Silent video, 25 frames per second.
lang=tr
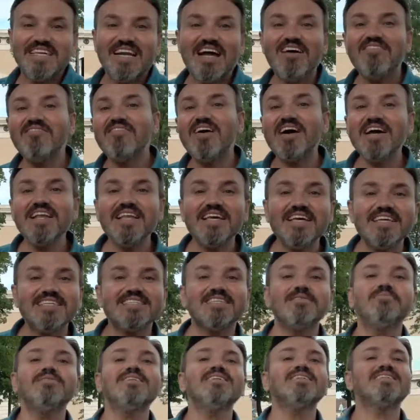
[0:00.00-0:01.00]
Tramvayla
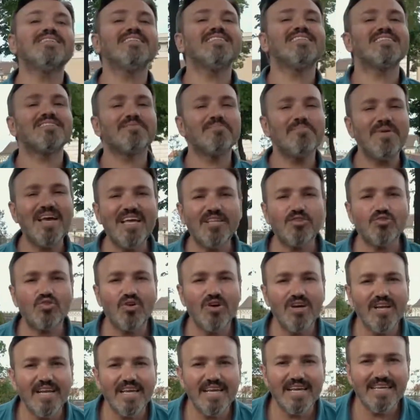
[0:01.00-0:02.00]
gezebilirsiniz,
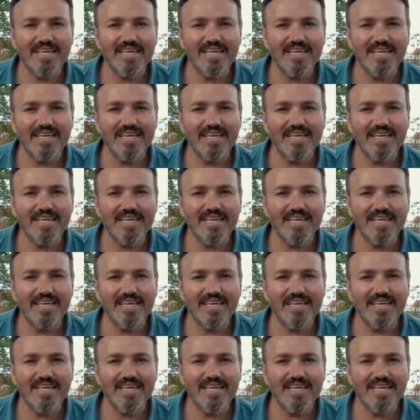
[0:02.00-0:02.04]
metro ile